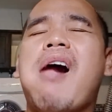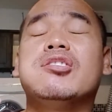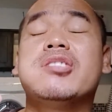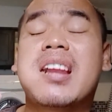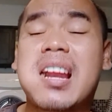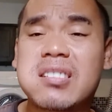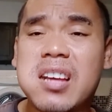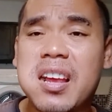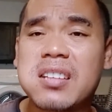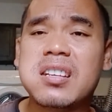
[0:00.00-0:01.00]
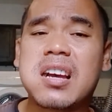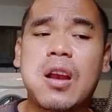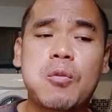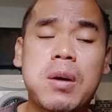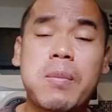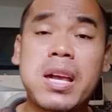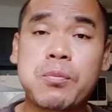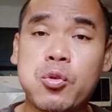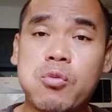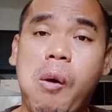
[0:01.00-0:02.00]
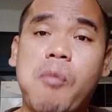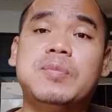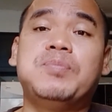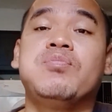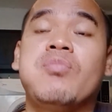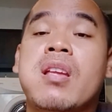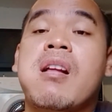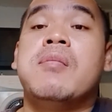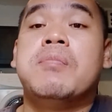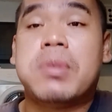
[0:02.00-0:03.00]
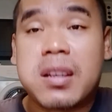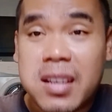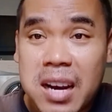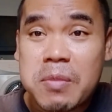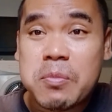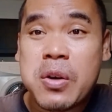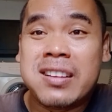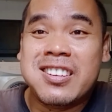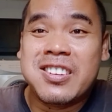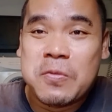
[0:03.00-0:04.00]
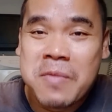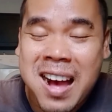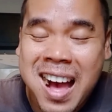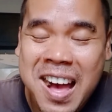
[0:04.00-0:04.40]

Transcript: saran saya sih kalau bapak ibu berkenan membuat di rumah